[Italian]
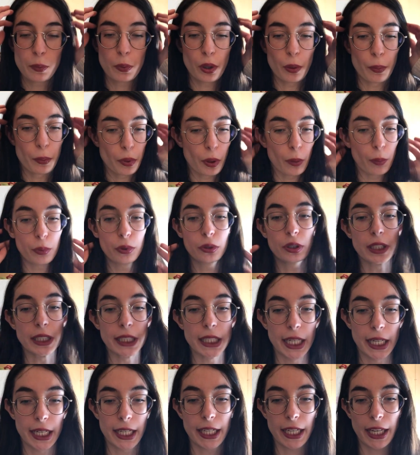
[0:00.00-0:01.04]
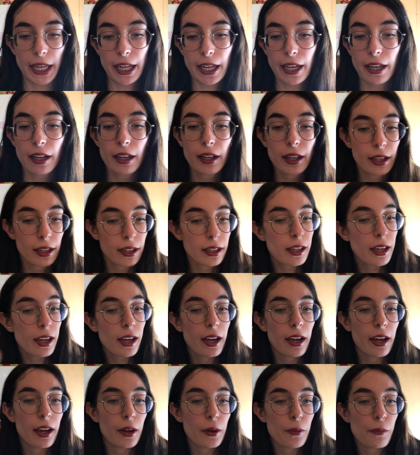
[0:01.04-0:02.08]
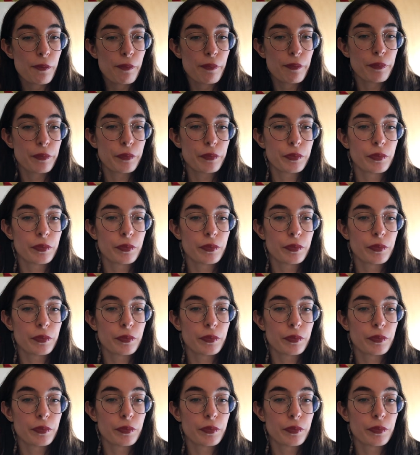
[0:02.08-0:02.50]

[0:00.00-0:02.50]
proprio può dire che um,